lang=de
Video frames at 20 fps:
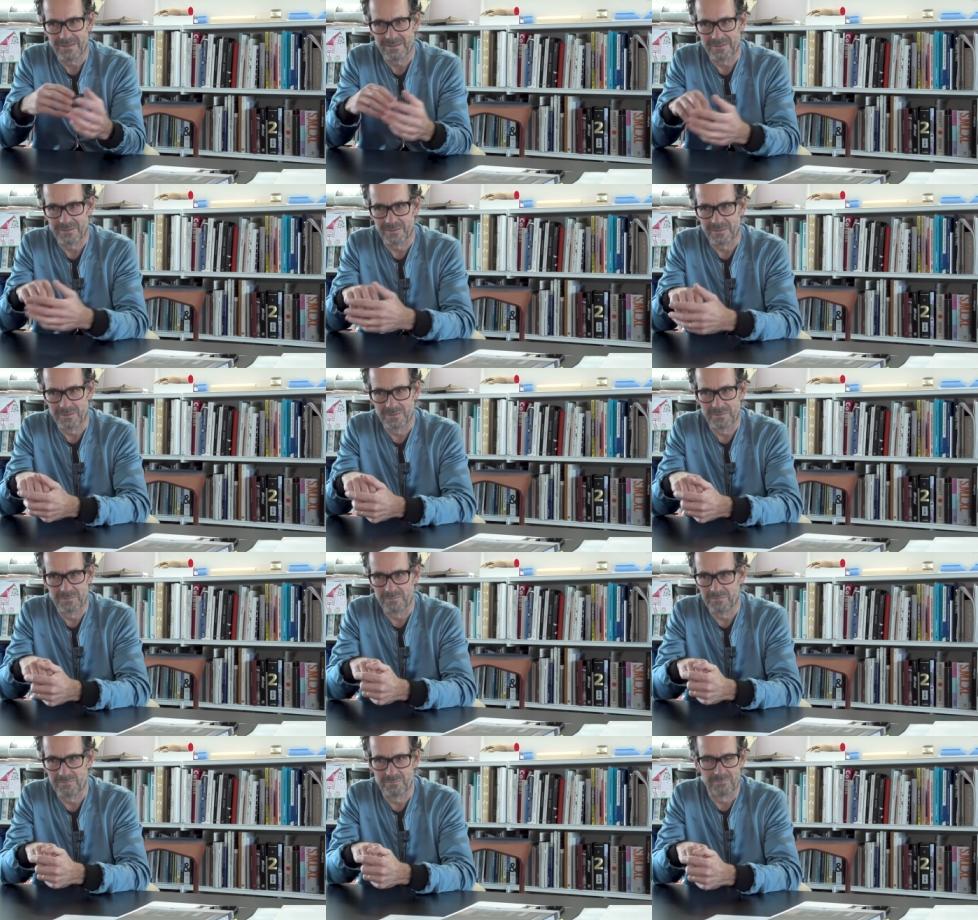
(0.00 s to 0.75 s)
äh,
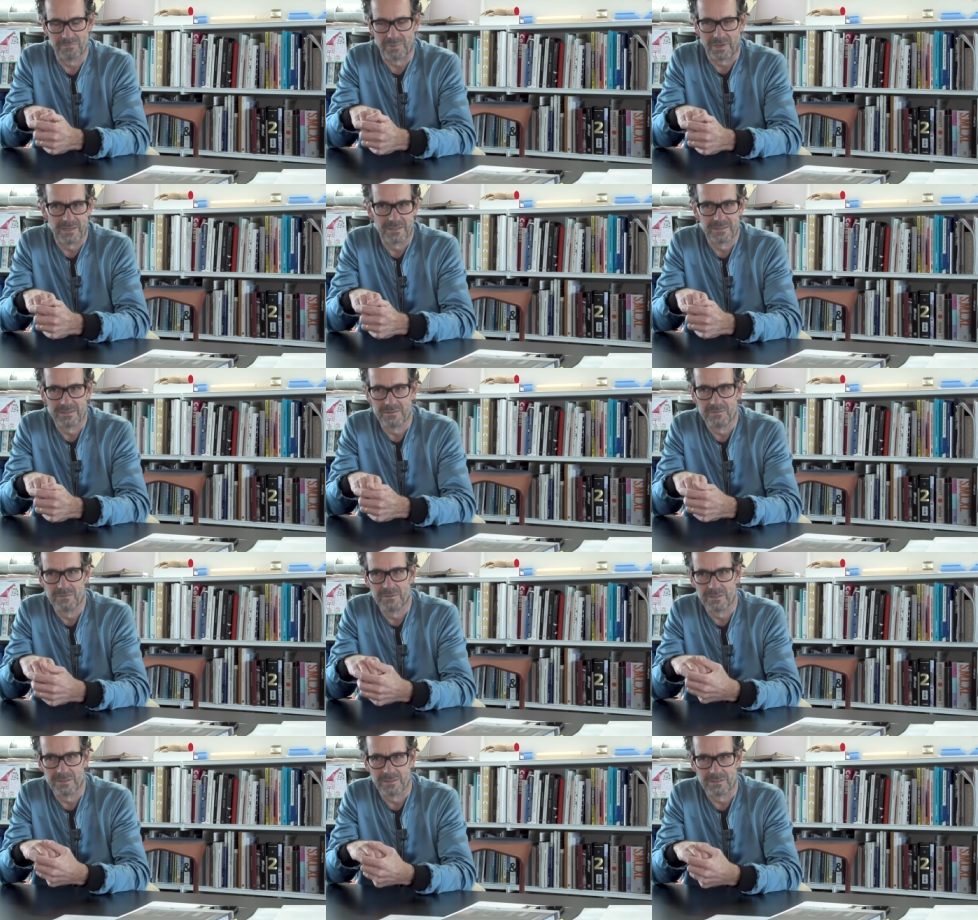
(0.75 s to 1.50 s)
bringt, die
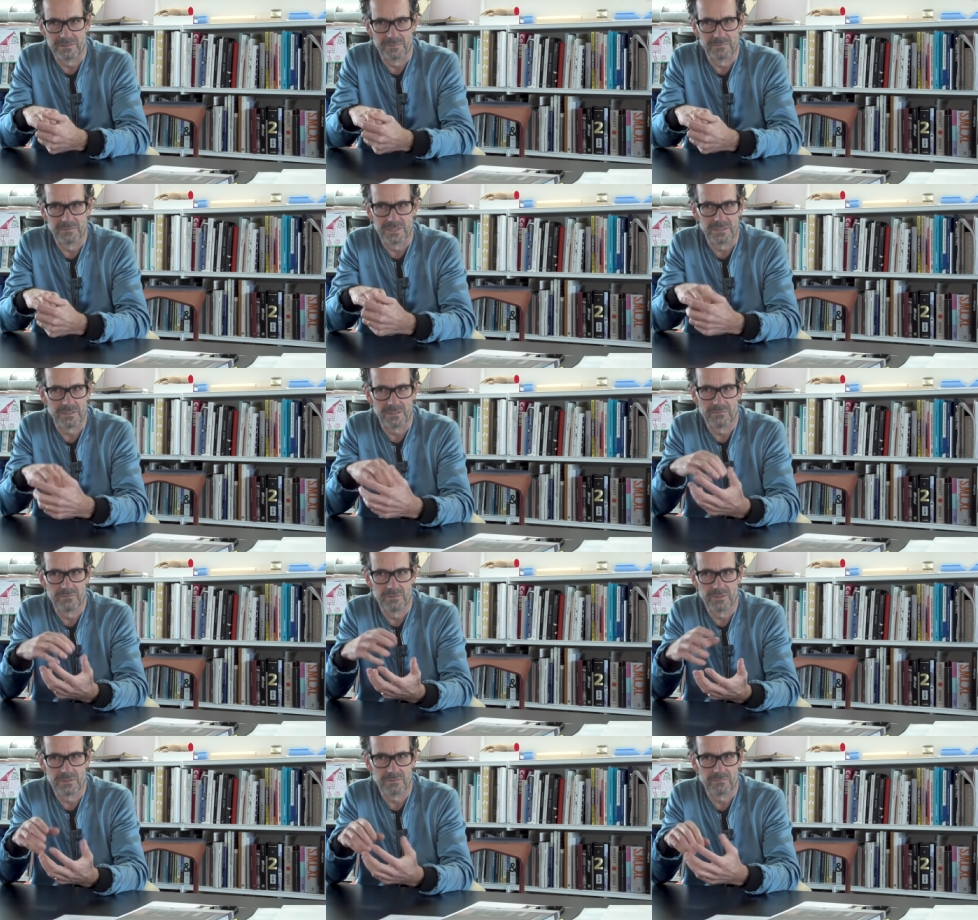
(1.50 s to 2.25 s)
wir, mit
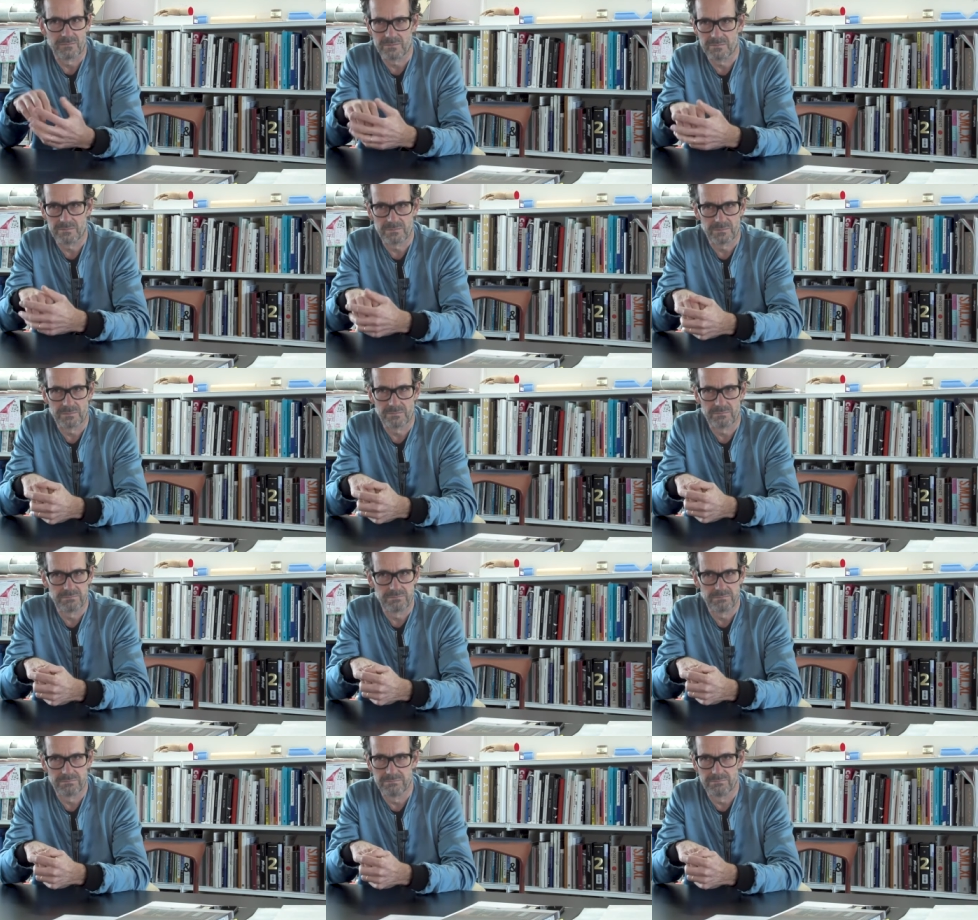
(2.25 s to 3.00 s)
denen wir
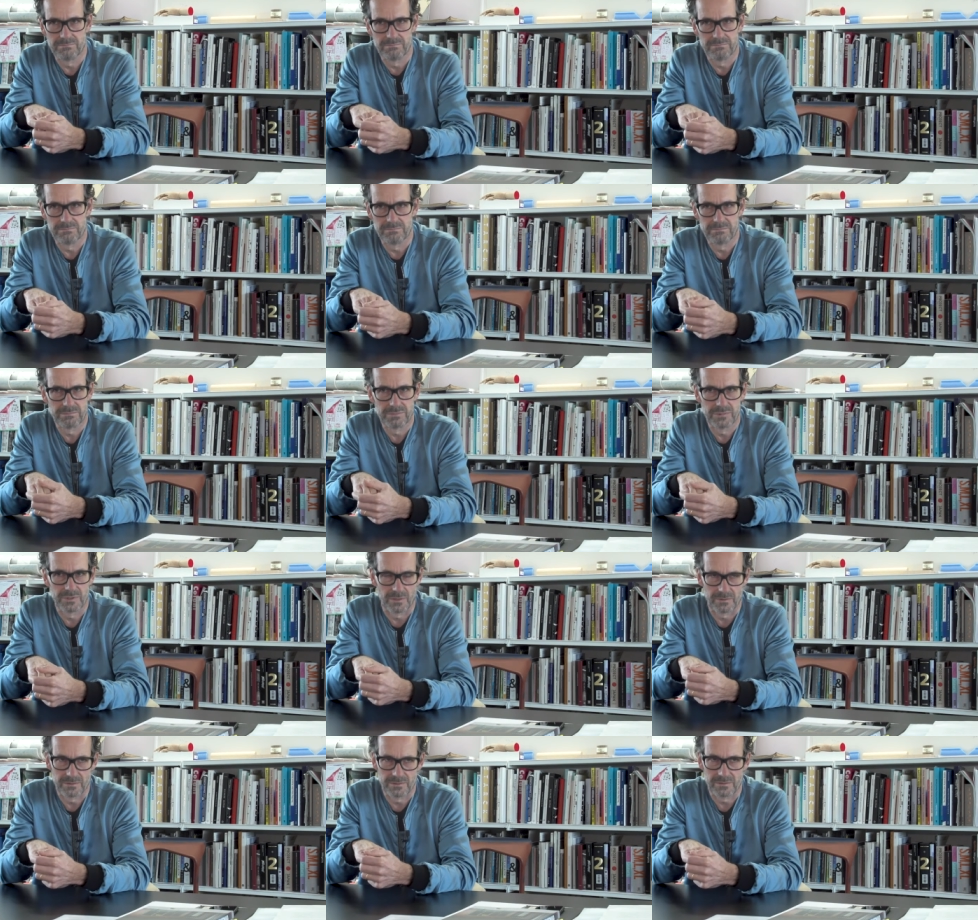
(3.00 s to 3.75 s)

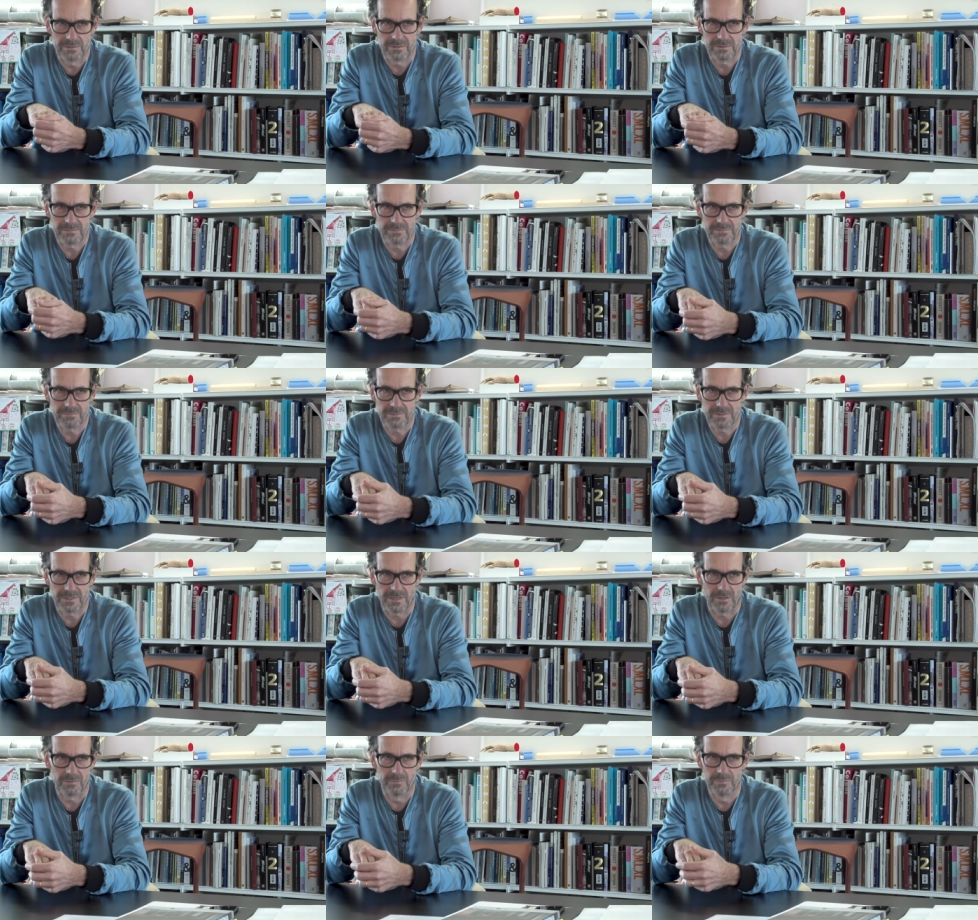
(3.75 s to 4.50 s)
sonst
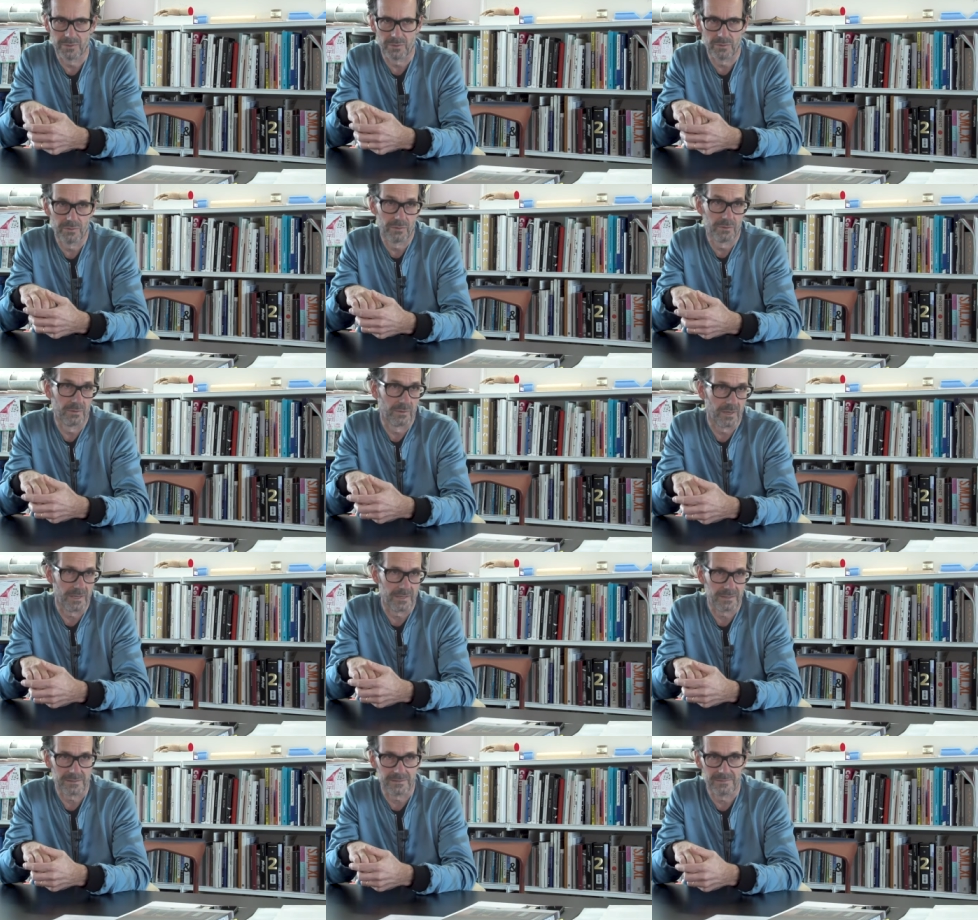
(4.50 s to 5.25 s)
kaum Berührung
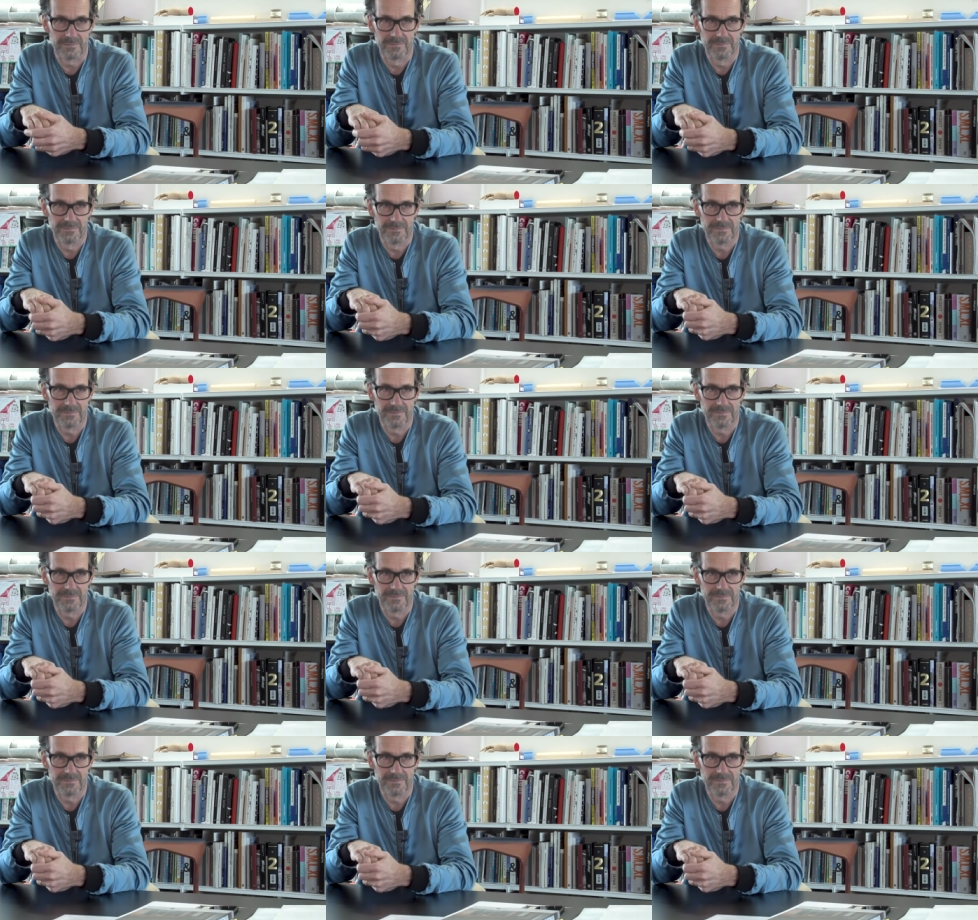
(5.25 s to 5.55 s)
hätten.